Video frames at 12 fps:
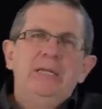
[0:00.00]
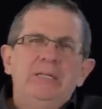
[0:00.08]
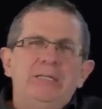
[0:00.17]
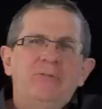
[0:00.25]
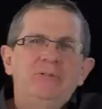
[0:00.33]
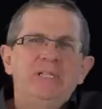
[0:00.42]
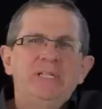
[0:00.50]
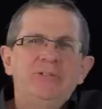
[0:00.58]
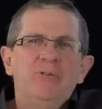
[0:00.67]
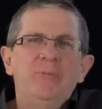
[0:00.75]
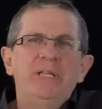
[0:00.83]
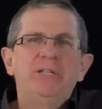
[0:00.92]
Ça vous est
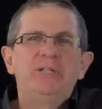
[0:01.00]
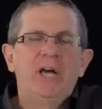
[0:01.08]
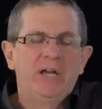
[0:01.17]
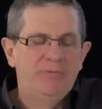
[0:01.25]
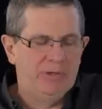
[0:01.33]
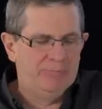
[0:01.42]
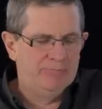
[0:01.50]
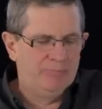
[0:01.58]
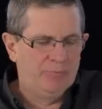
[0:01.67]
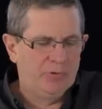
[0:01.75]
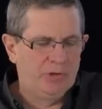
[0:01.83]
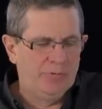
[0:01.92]
sûrement déjà arrivé
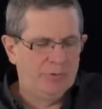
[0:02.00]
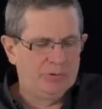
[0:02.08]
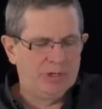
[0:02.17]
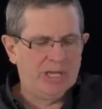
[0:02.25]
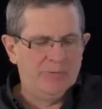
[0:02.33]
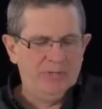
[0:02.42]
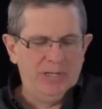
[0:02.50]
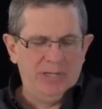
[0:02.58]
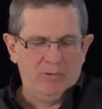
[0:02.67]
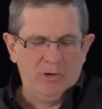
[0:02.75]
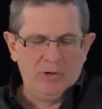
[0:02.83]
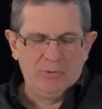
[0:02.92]
de photographier
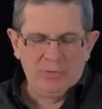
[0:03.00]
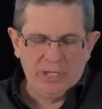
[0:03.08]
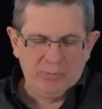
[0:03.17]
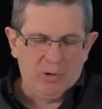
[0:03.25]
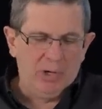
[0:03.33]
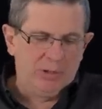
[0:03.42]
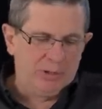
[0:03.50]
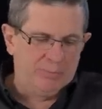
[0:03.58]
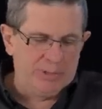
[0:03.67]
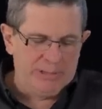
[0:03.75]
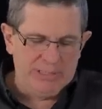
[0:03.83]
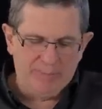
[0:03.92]
un objet noir, comme
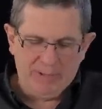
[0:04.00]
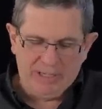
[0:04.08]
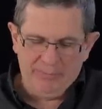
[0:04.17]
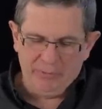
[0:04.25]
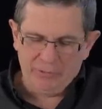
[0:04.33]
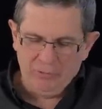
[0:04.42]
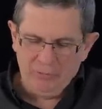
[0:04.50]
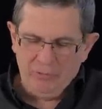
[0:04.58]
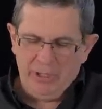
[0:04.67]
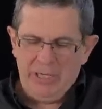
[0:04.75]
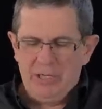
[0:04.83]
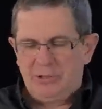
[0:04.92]
ici l'appareil photo,
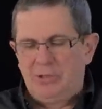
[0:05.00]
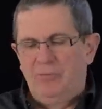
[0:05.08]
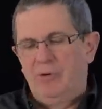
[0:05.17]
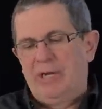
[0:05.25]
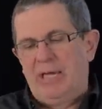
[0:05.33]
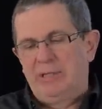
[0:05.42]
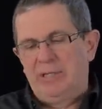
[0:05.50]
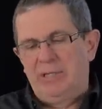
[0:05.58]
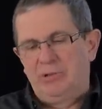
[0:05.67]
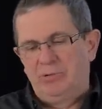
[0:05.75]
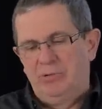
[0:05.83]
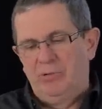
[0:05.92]
et lorsque vous regardez
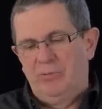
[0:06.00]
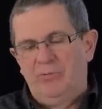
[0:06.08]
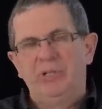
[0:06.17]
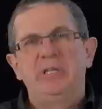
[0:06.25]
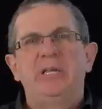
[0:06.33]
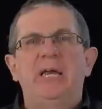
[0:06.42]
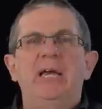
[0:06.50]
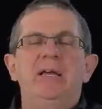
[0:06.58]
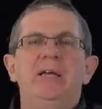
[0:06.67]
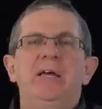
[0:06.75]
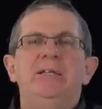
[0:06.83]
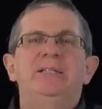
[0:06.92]
sur votre écran,
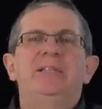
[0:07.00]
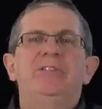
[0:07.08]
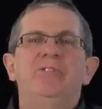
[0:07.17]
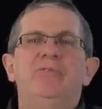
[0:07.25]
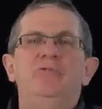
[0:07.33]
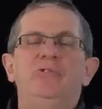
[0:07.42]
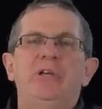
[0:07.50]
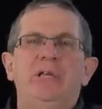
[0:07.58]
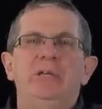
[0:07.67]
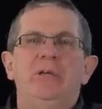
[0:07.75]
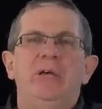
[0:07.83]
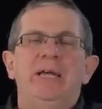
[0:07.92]
c'est devenu gris.
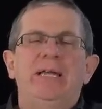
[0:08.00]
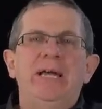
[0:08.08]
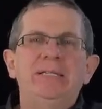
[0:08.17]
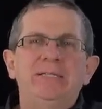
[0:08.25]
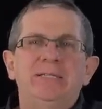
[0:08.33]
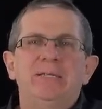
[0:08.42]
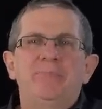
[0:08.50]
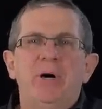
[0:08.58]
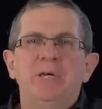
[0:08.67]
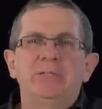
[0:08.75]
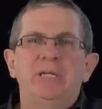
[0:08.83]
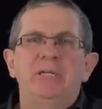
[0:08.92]
Qu'est-ce qui s'est
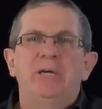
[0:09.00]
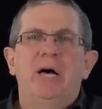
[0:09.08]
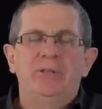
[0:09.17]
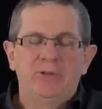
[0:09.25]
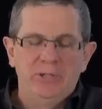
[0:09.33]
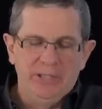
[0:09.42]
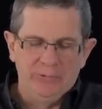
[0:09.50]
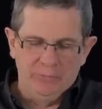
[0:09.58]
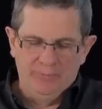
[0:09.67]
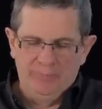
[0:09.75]
passé entre les deux?